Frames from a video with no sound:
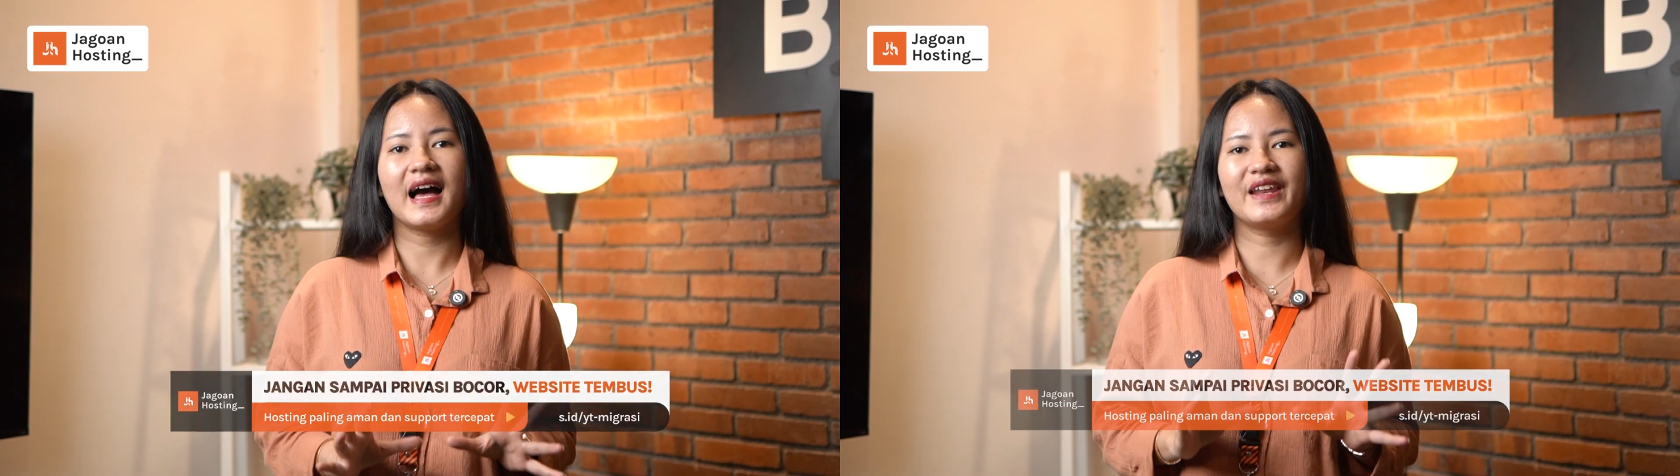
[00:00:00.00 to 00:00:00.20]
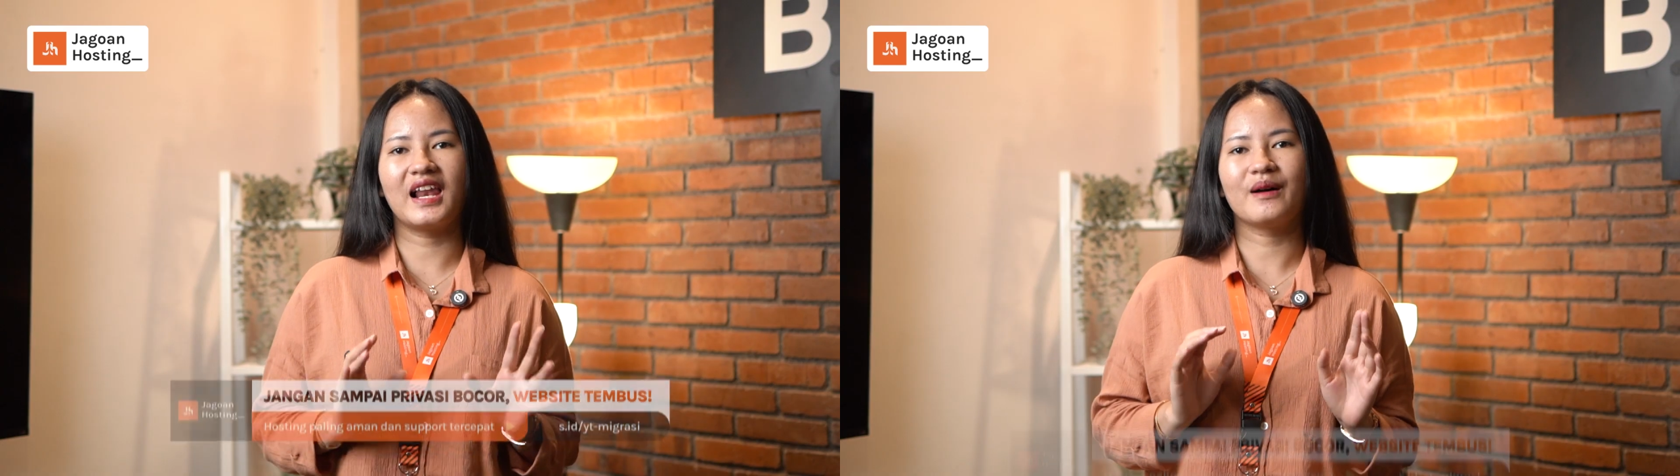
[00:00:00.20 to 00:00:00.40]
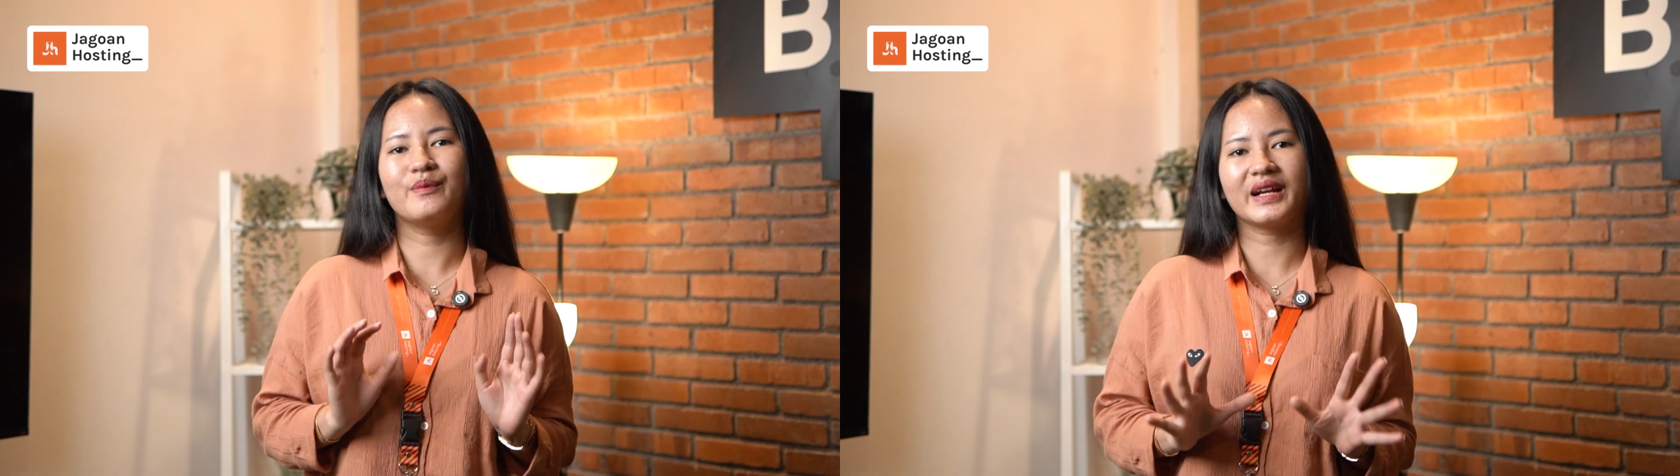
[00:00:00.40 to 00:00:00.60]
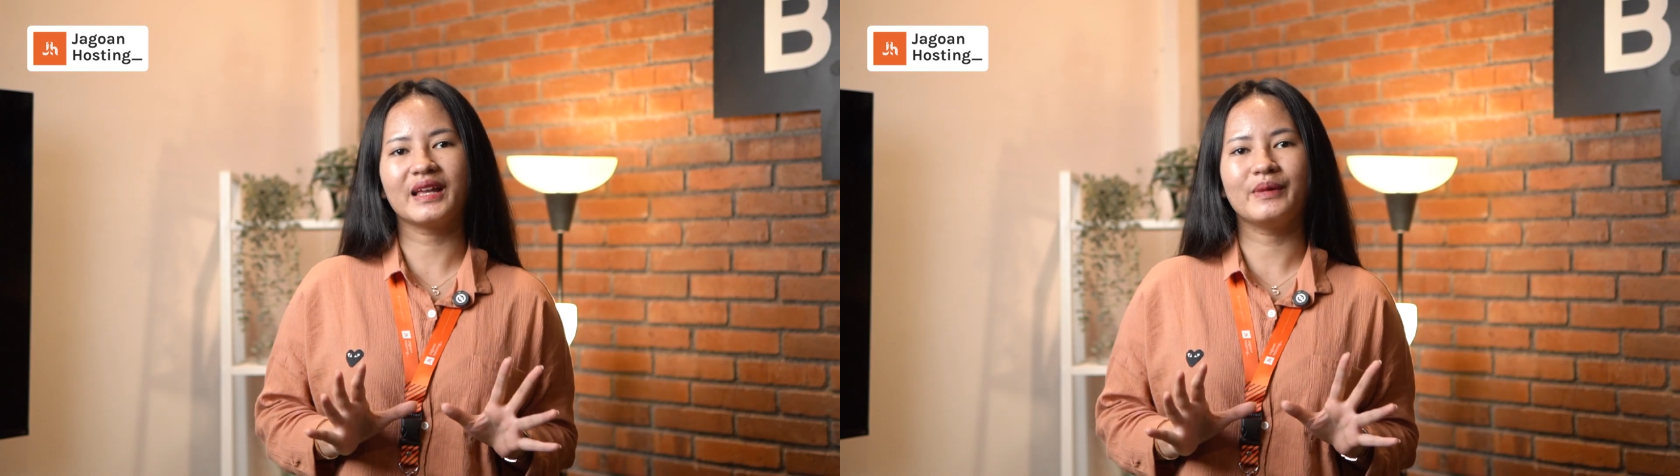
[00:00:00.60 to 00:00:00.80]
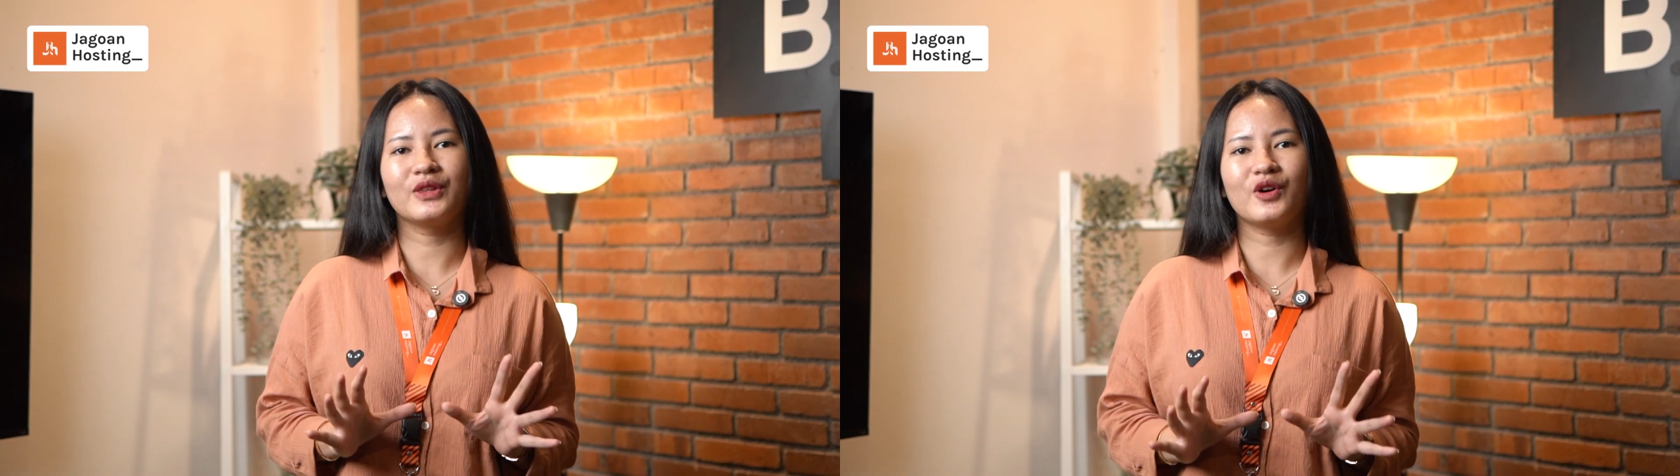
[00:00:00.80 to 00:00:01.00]
adalah
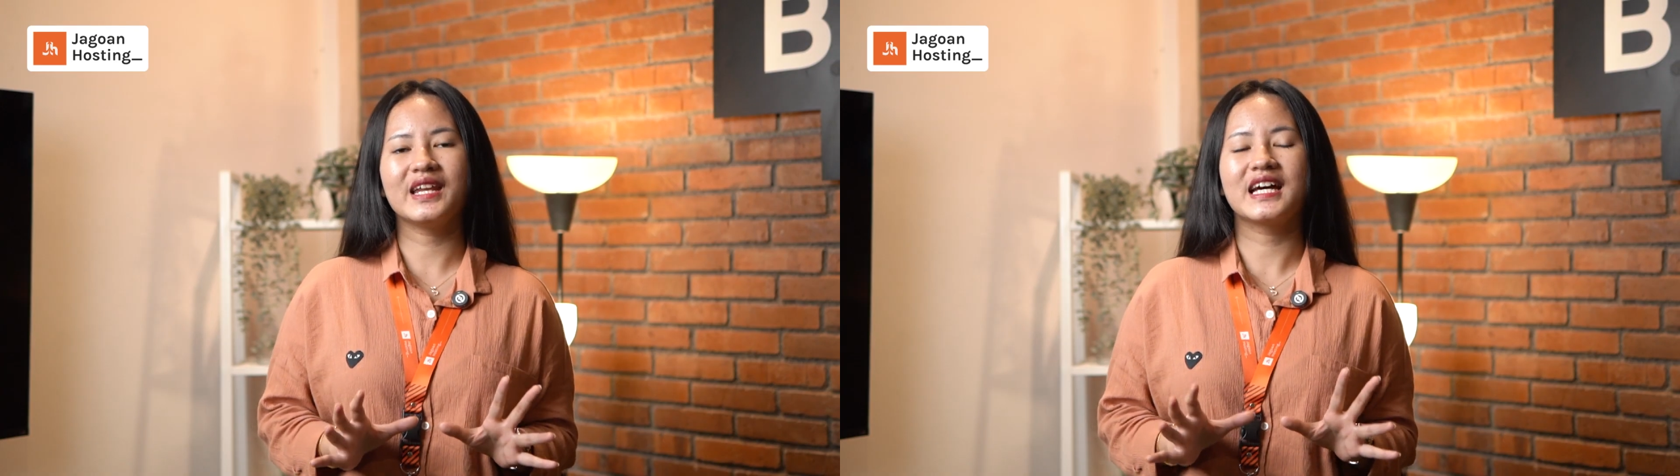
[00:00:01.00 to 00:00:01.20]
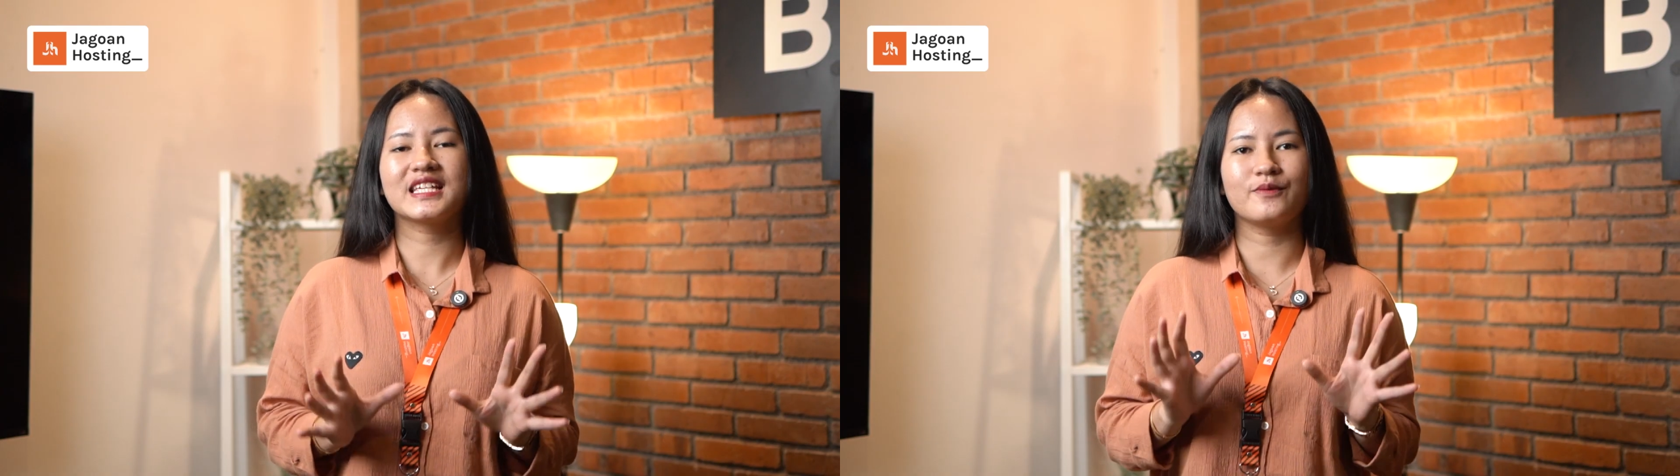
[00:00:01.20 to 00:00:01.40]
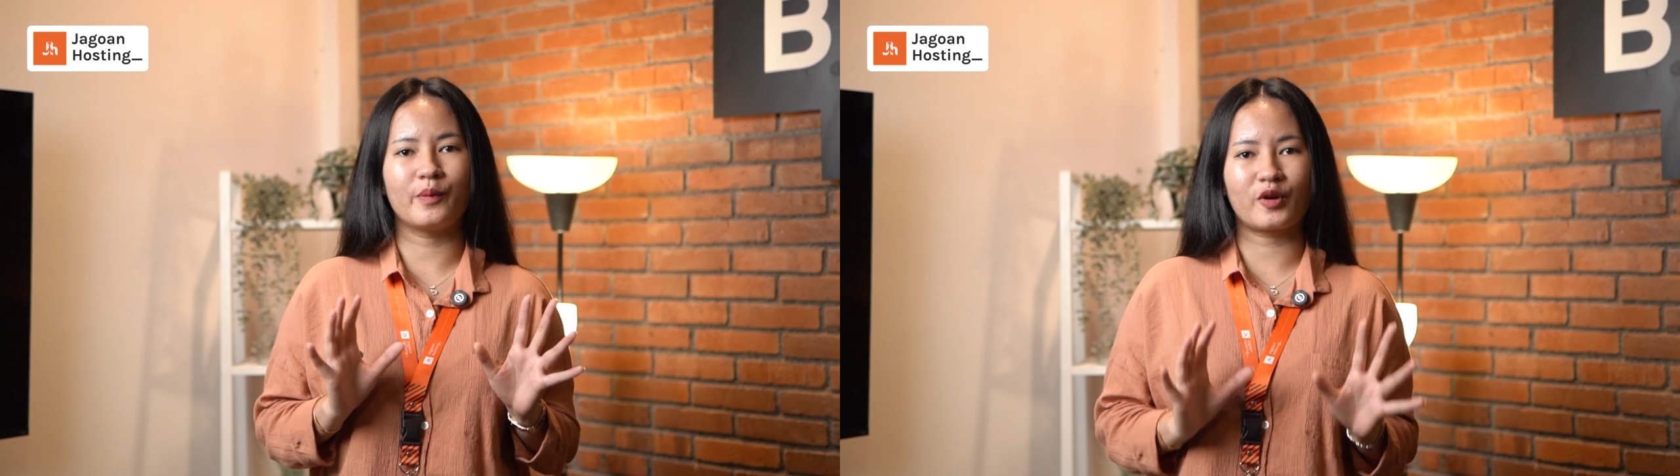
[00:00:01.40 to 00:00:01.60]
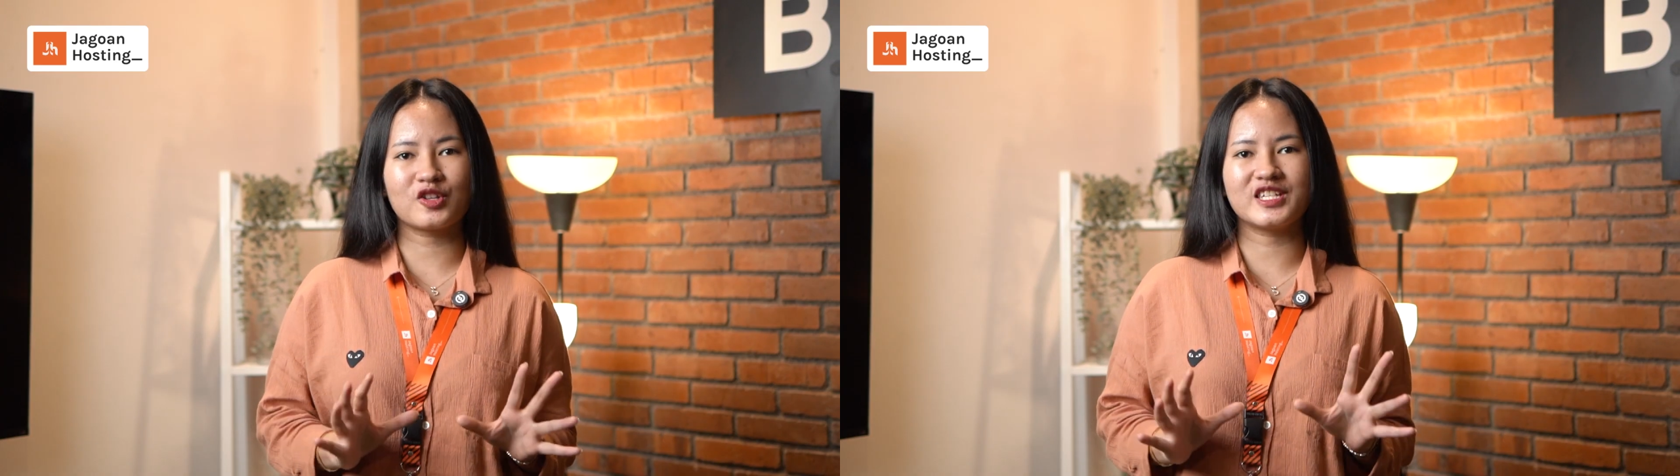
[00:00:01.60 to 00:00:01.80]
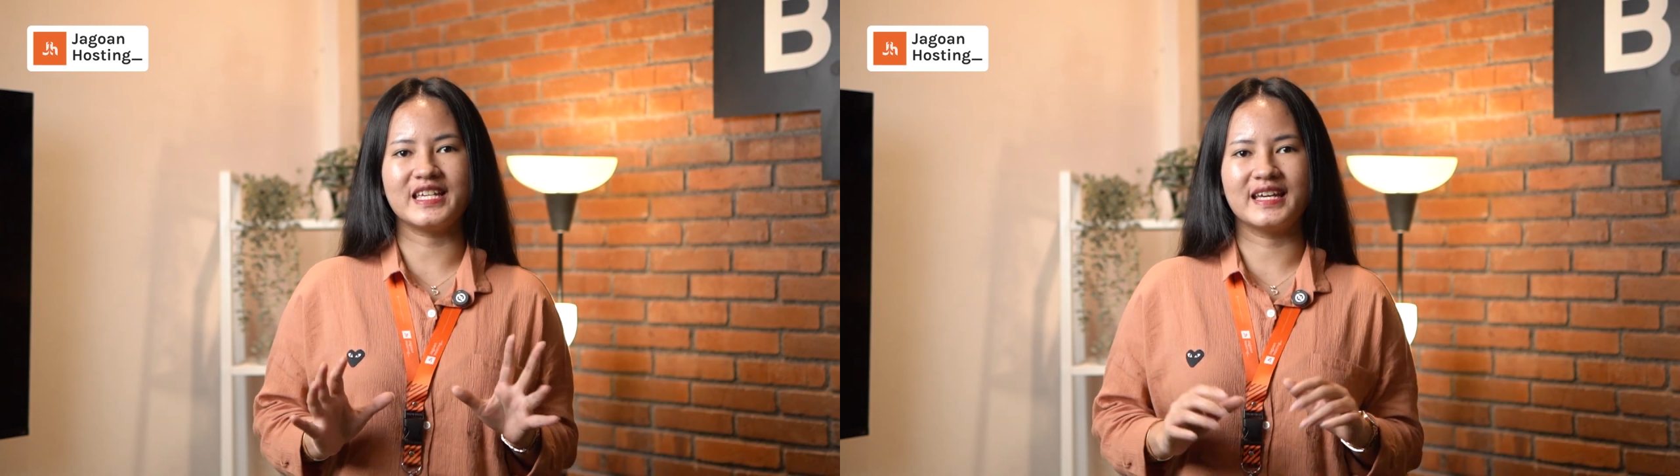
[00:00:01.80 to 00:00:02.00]
berkat bantuan dari sebuah
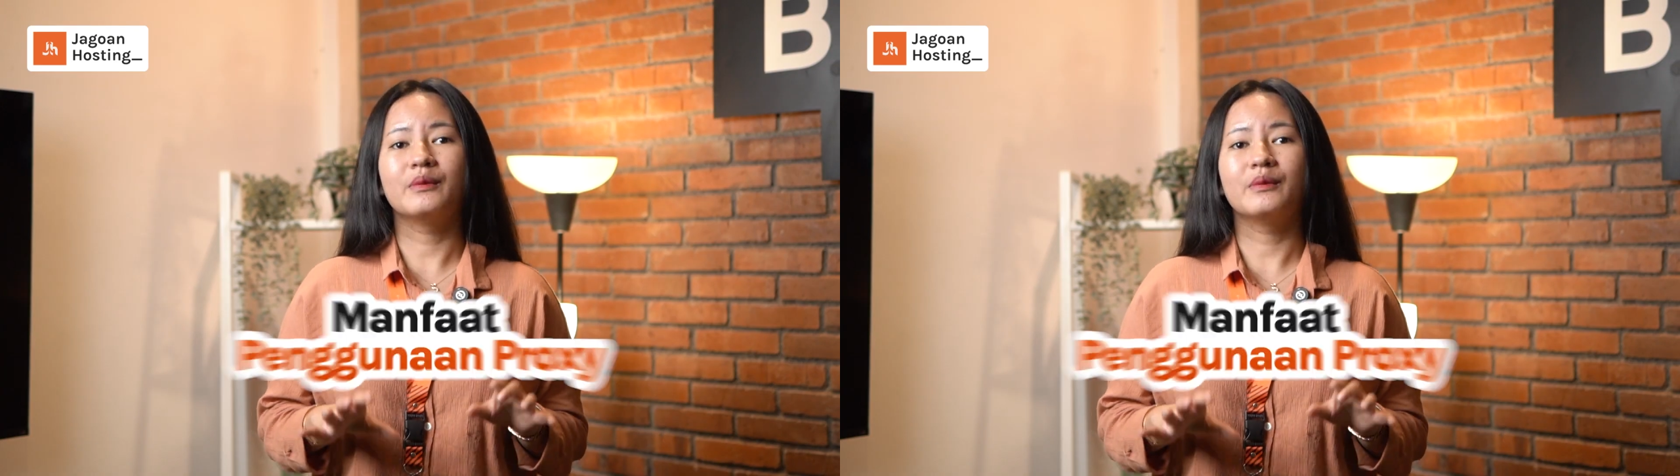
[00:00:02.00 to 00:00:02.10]
proxy.